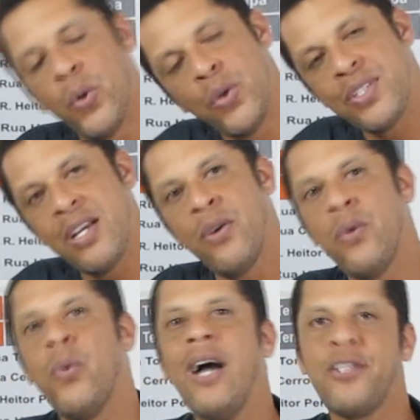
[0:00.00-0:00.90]

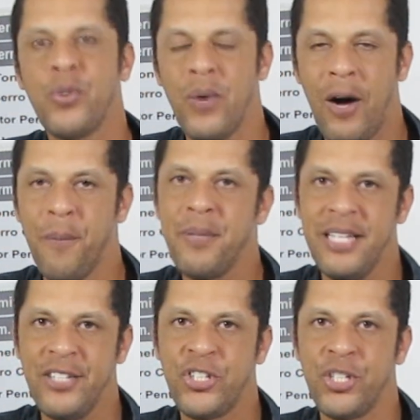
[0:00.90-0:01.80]
usam o atual
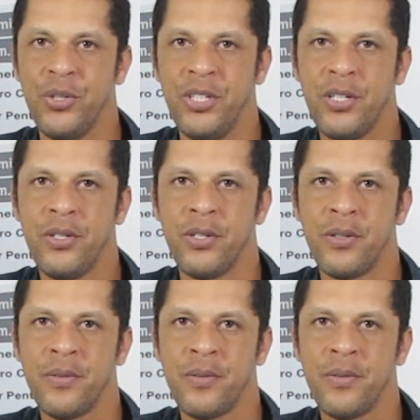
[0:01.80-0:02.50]
bilhete único.